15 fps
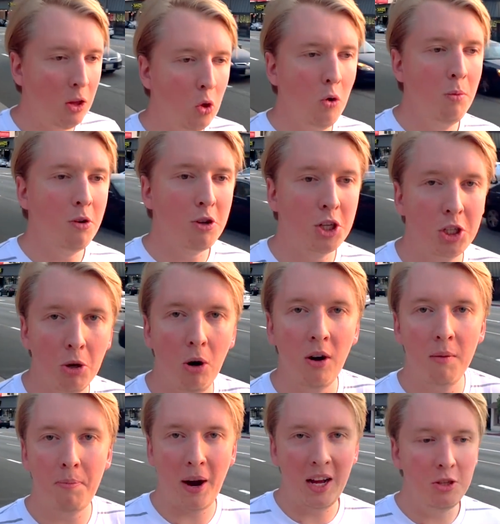Я думаю,
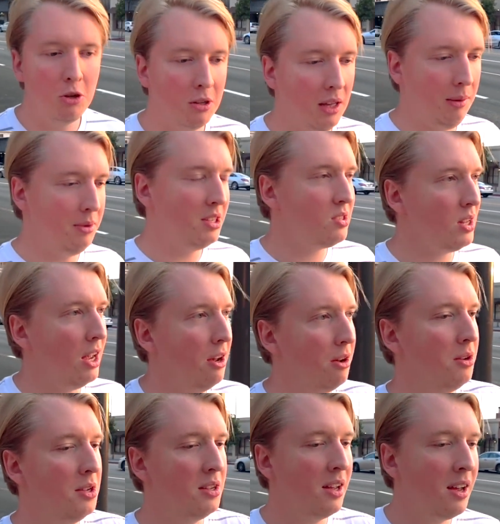что пройдет там, не знаю,
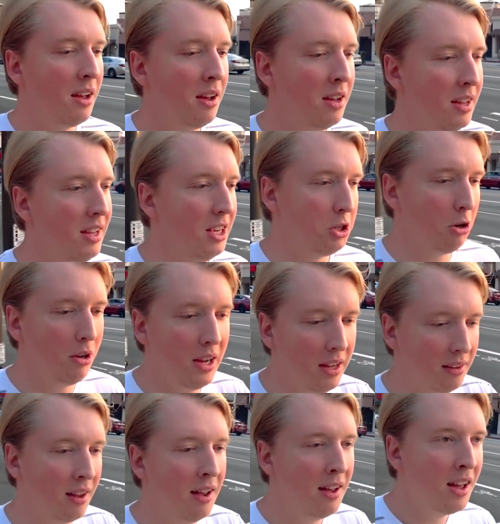еще
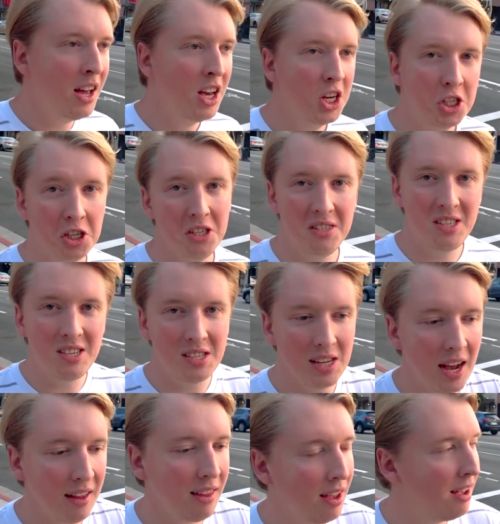лет
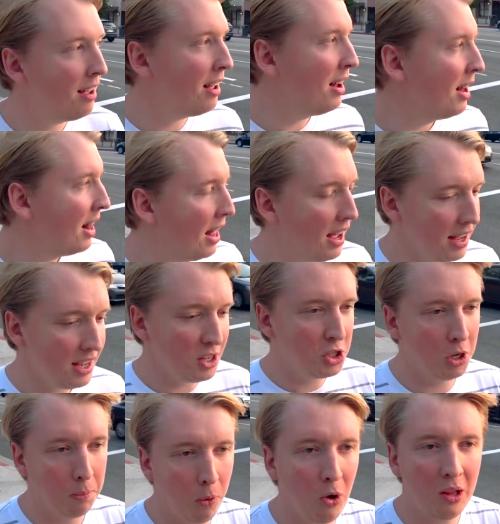60, и
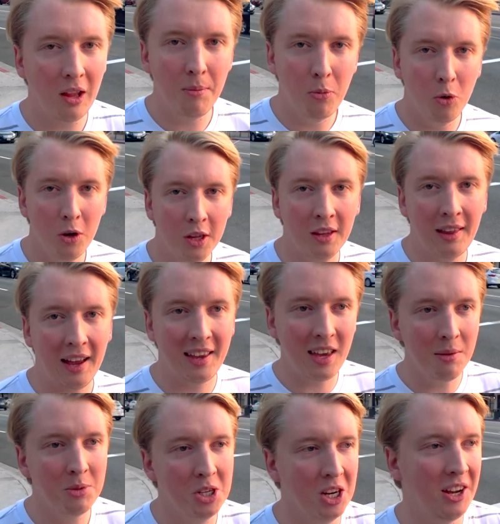Чепотли будет
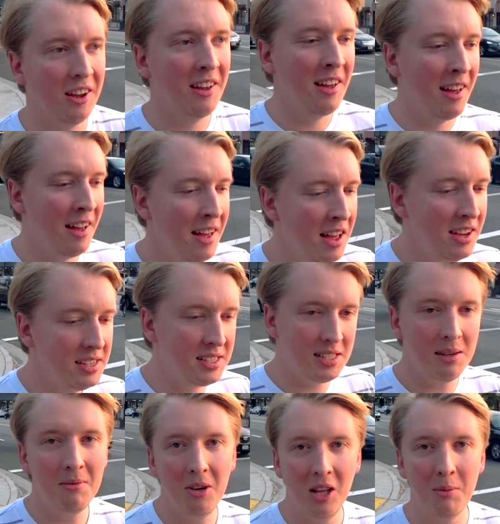таким же
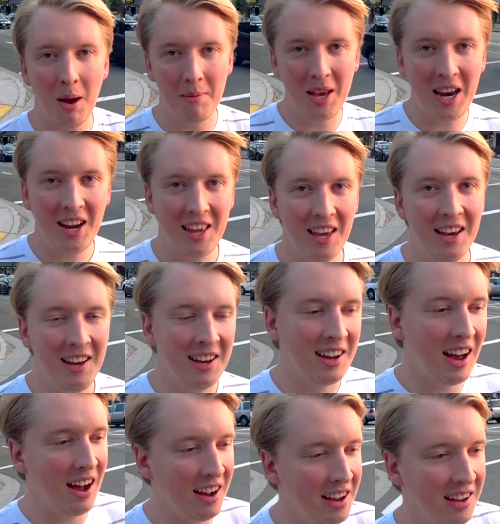символом Америки,
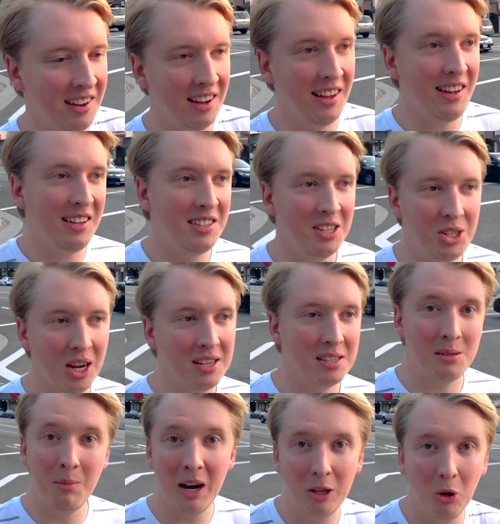как и
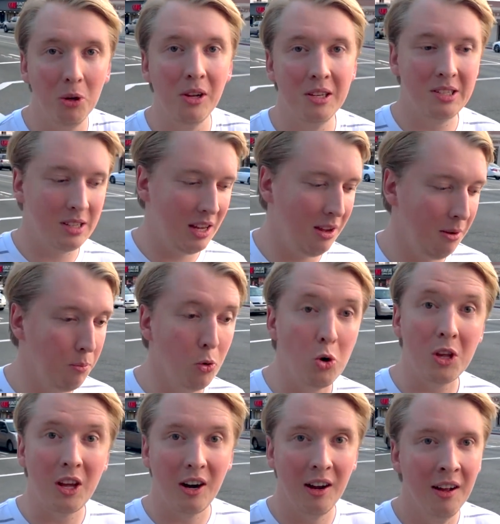сейчас Макдональдс и
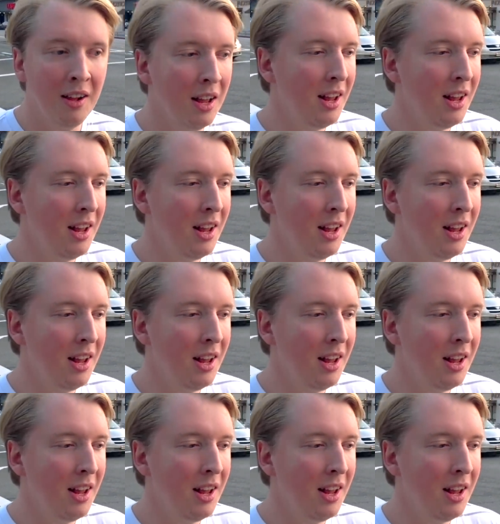бургеры.